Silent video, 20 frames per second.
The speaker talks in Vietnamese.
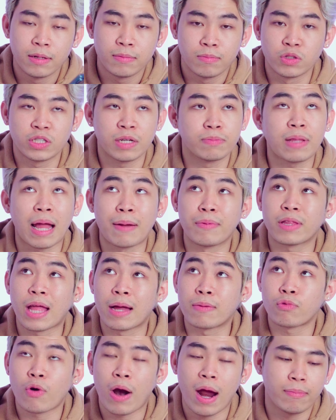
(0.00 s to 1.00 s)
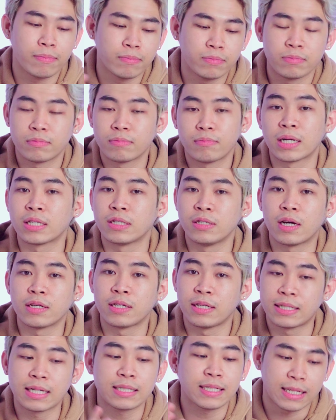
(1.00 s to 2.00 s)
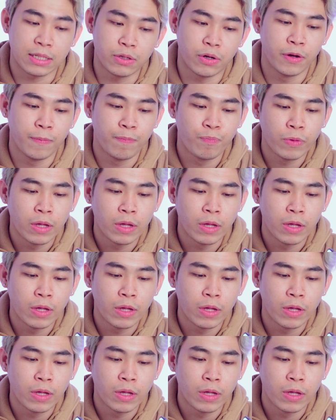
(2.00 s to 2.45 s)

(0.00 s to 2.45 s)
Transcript: 188g bằng nhựa thì chắc chắn rồi.